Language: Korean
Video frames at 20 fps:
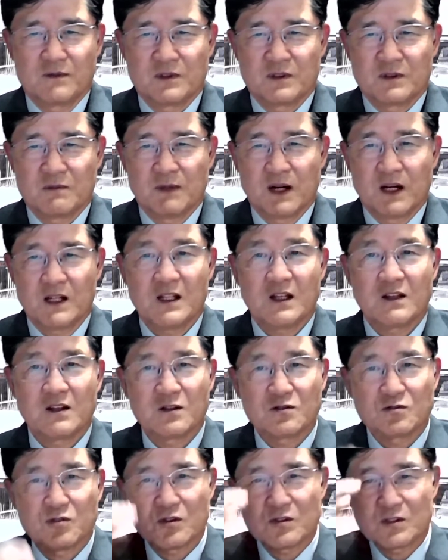말이 안
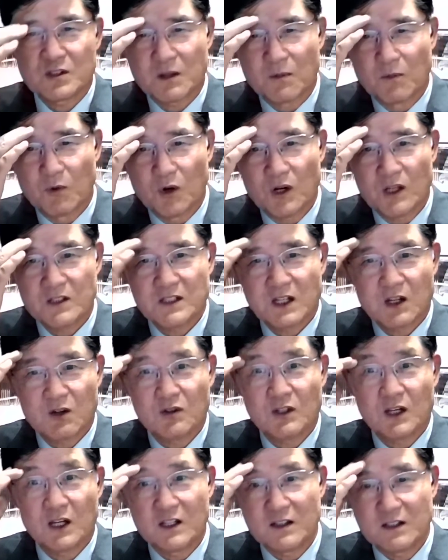되는 소리죠. 몰라서
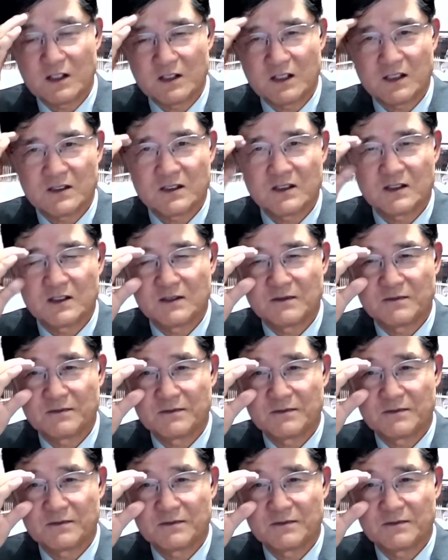아는 게 아닌데 사실은.